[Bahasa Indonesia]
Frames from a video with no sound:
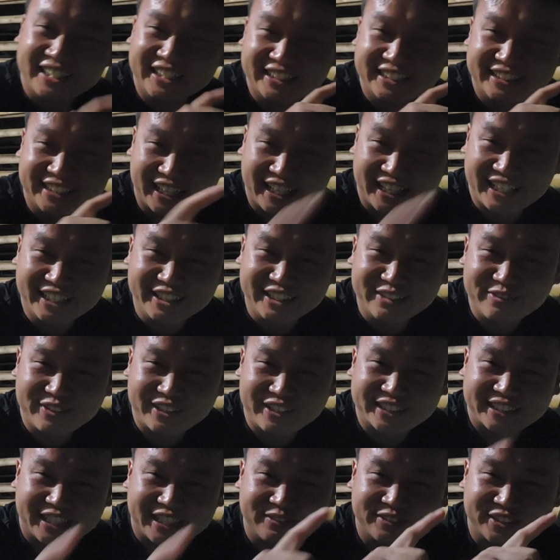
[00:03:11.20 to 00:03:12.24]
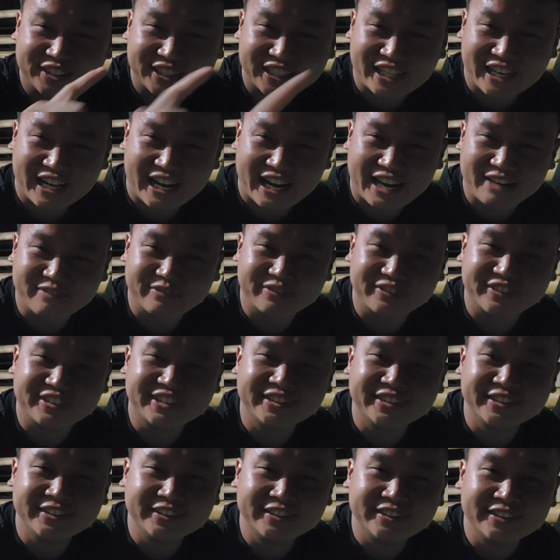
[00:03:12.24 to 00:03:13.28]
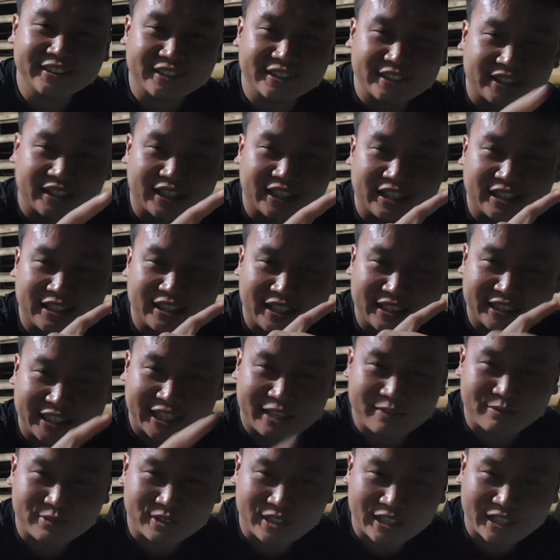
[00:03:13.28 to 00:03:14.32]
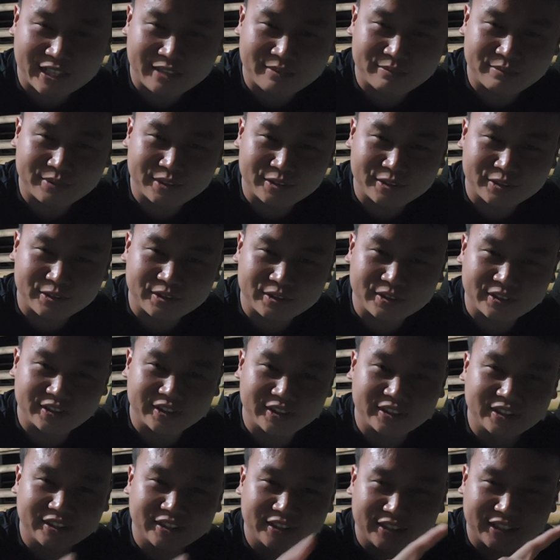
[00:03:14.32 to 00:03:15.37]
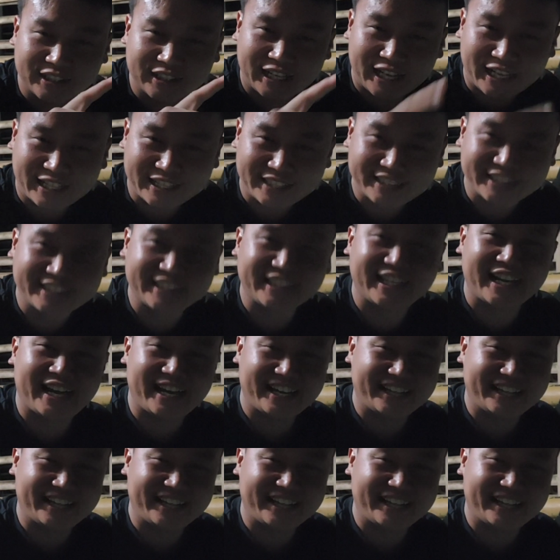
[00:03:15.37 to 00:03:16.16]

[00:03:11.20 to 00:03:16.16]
jadi jangan lupa subscribe karena subscribe itu gratis